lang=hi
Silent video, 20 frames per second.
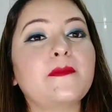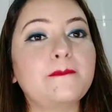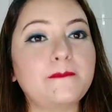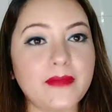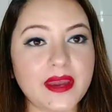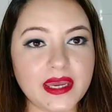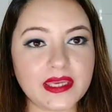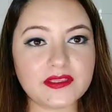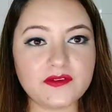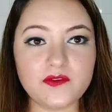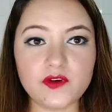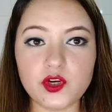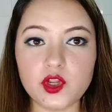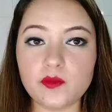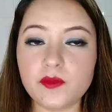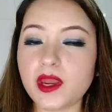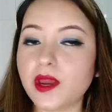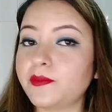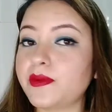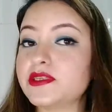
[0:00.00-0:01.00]
मैं इस
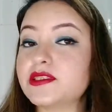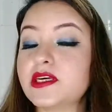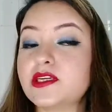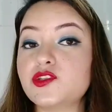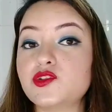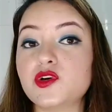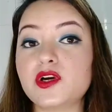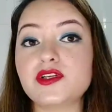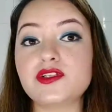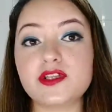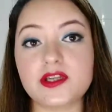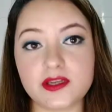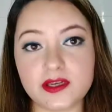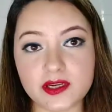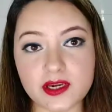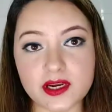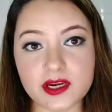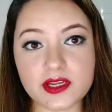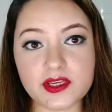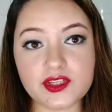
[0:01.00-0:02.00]
वीडियो में आपके साथ जो आज शेयर
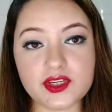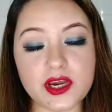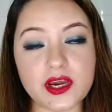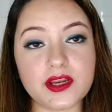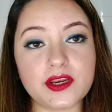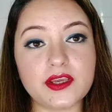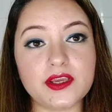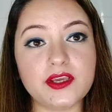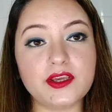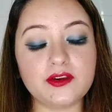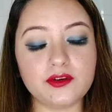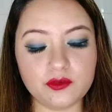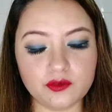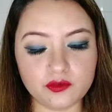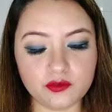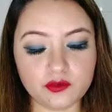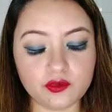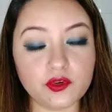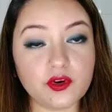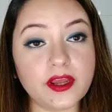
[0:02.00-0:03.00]
करने जा रही हूँ
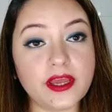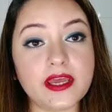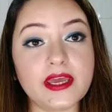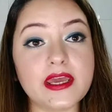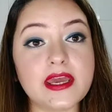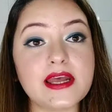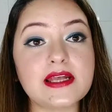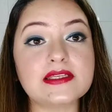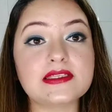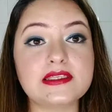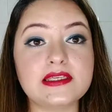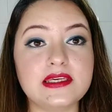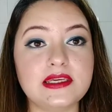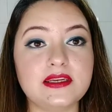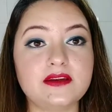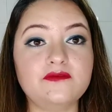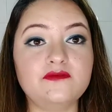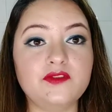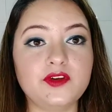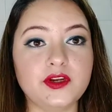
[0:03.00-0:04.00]
वो है एक
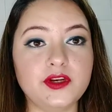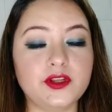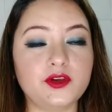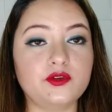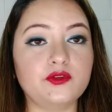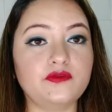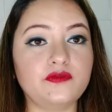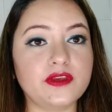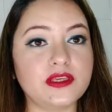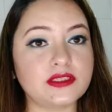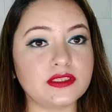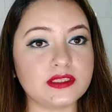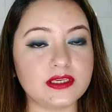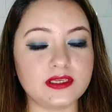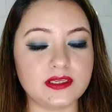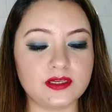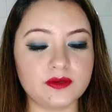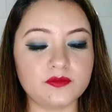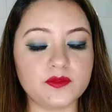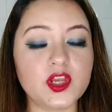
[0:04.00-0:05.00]
सीरम वीडियो फेस
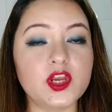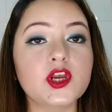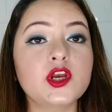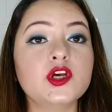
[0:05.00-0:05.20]
सीरम